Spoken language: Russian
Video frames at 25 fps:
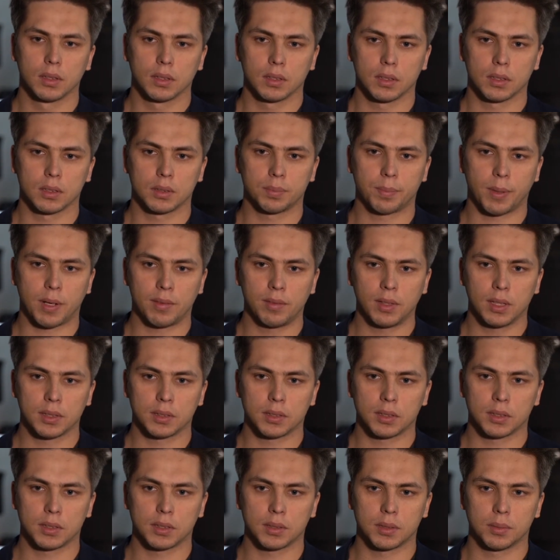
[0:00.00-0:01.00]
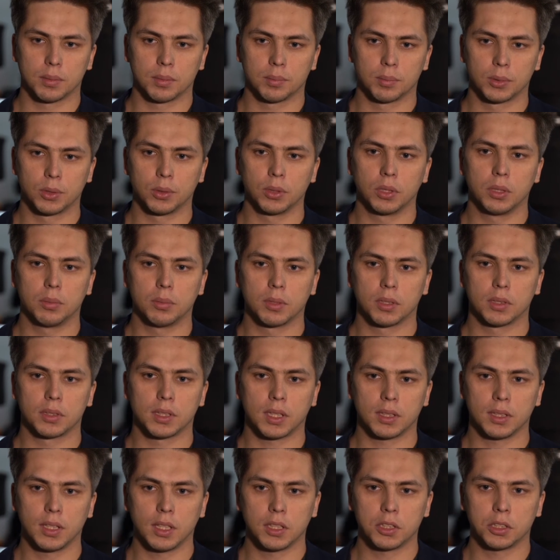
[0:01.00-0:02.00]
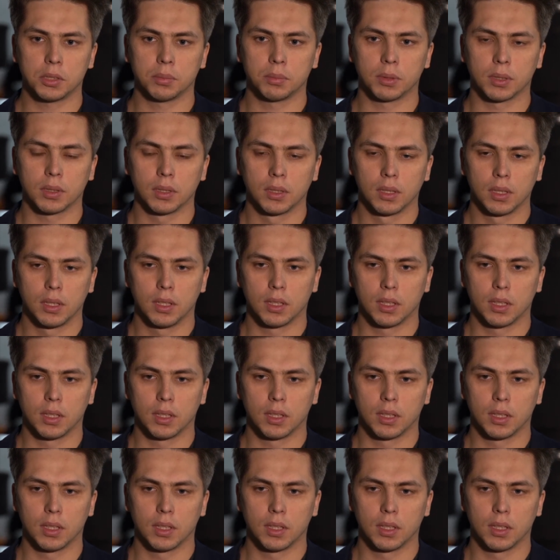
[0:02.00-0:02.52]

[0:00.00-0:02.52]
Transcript: э, справляться с многими задачами